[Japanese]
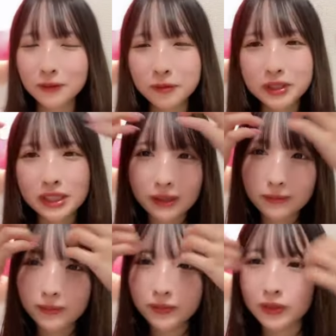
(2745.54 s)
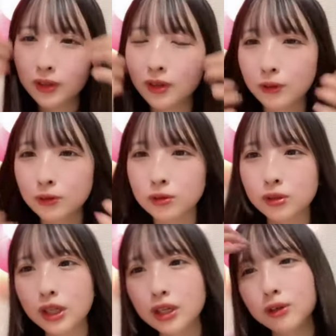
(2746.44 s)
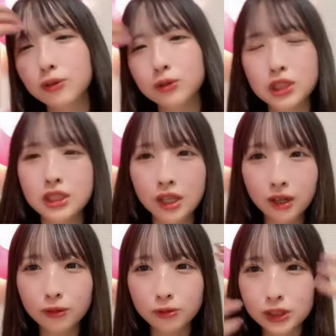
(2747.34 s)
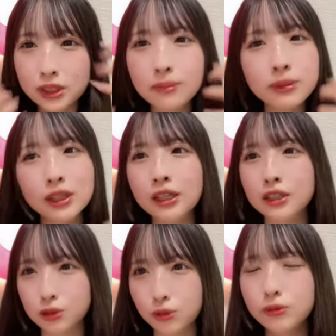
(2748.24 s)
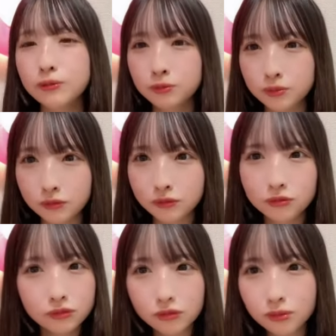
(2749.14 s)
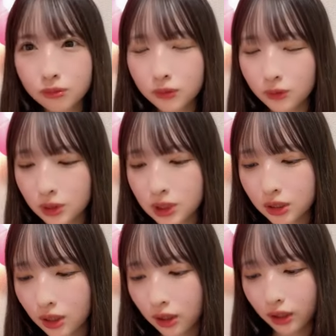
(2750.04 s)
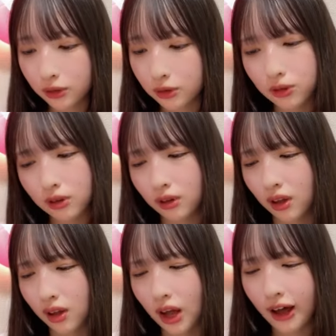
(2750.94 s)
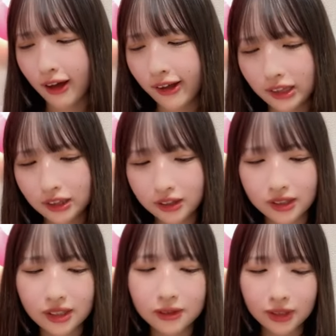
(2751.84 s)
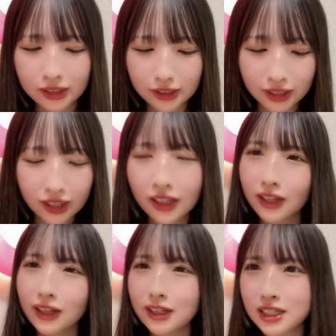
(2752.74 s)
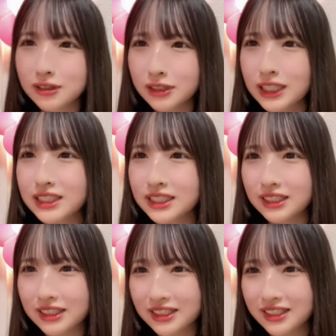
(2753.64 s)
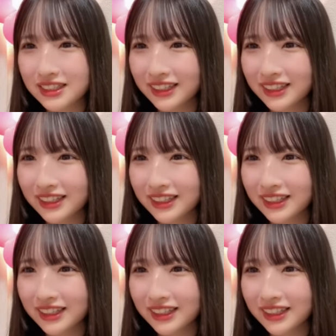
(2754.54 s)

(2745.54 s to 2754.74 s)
結構マジで本当におじさんおじさんみたいでしょ私が何か言うと「ああ」って言われて悔しいです